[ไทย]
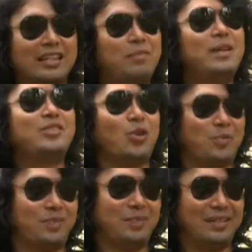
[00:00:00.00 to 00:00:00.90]
ยังไม่จบ
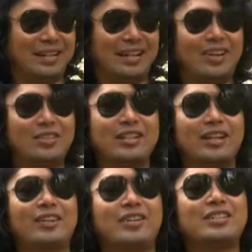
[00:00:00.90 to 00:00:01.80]
คอนเสิร์ต
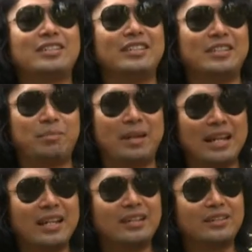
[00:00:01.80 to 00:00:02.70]
คอนเสิร์ต40 ปี
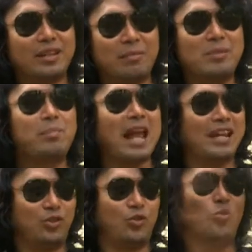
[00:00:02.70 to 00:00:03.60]
นี่ยังยังมีแผน
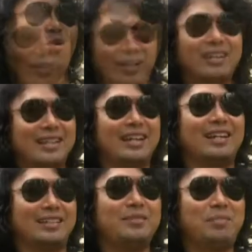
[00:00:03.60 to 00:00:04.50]
อยู่เนี่ยเนี่ยก็
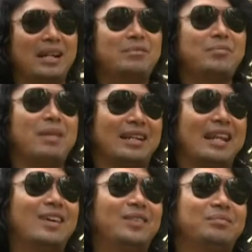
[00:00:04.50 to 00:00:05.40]
นี่เปิดรับสมัคร
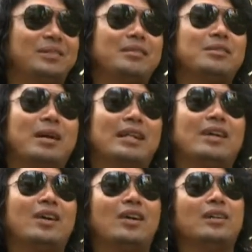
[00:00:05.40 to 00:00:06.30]
แล้ว เปิดรับสมัครแล้ว
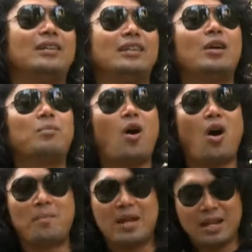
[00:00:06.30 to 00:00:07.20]
ก็เหลือเราพร้อ
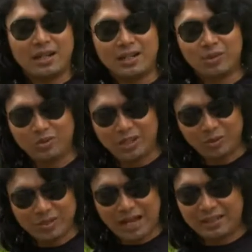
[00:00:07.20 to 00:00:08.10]
ม คือทุกสิ่งทุ
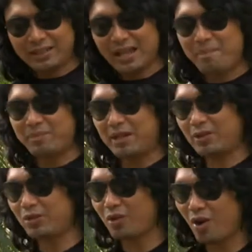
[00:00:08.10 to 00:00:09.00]
กอย่างที่จะทำเนี่ยเรา
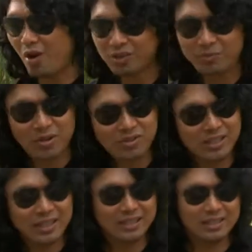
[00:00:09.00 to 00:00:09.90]
ต้องรอ สปอนเซ
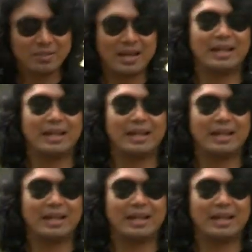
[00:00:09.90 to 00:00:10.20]
อร์เข้าใจปะ